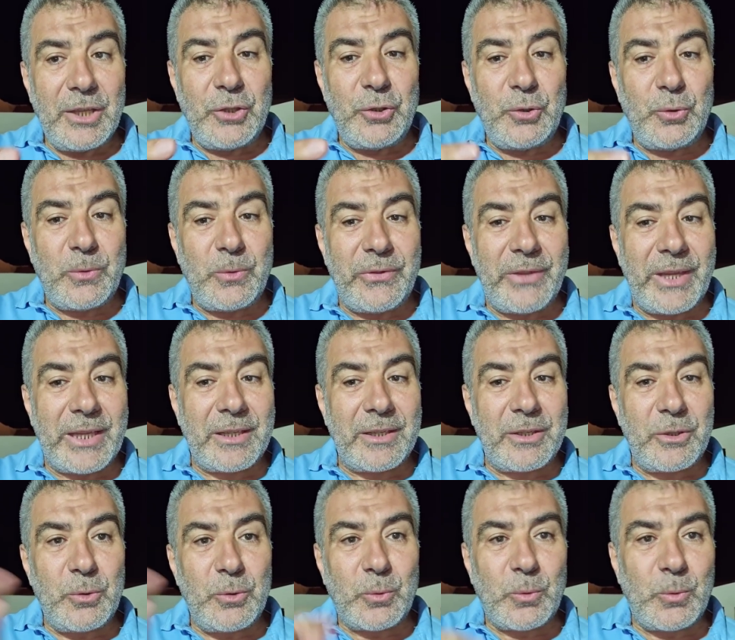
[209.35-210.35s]

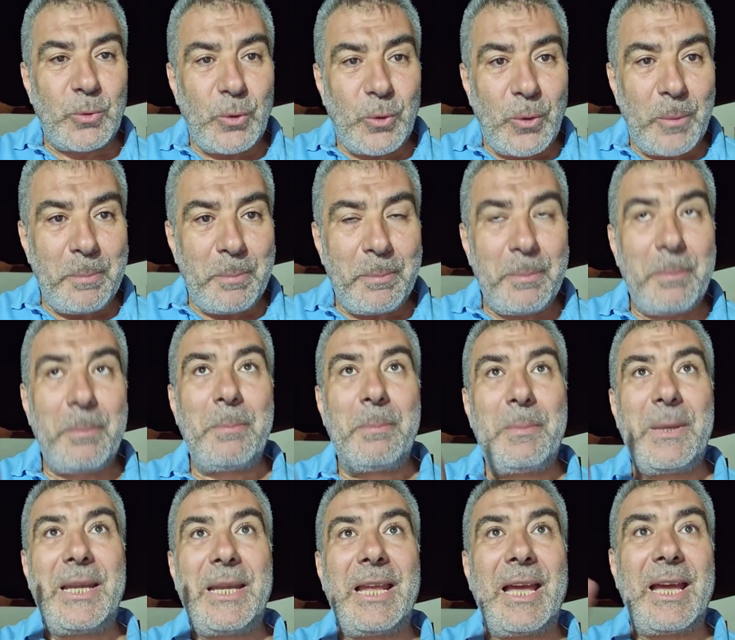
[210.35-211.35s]
يذكرهم
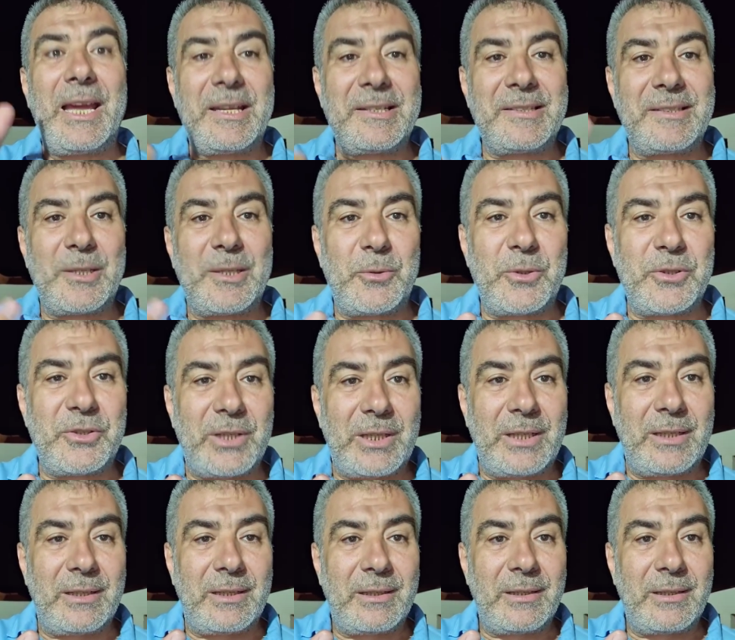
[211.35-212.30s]
بالله عز وجل